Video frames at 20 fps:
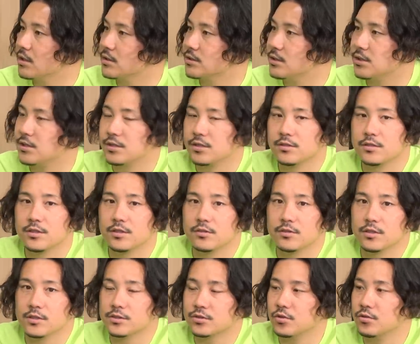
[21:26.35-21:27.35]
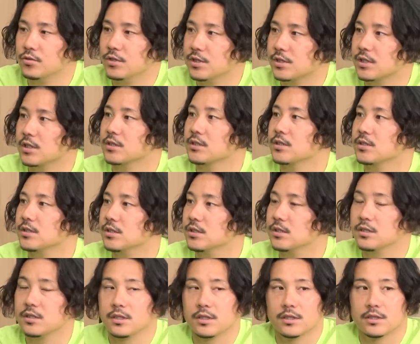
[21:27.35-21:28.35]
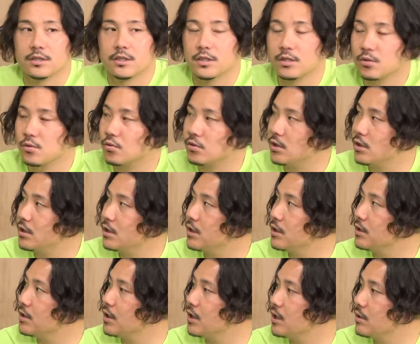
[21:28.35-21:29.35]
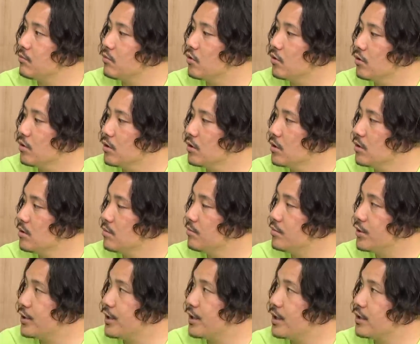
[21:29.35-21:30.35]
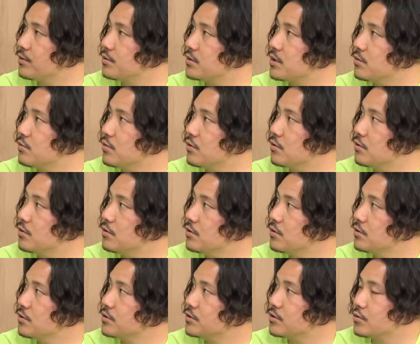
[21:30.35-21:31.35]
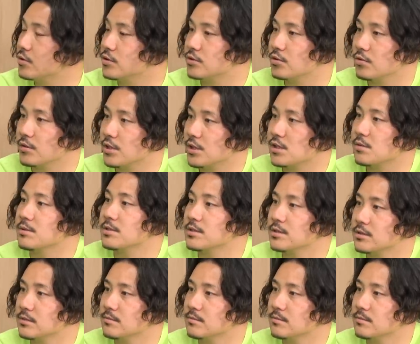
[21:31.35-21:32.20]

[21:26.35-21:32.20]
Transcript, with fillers: 接してくれるっていうのがすごい嬉しかったし、だからこう人間的にもプレイヤーとしてもすごい尊敬します。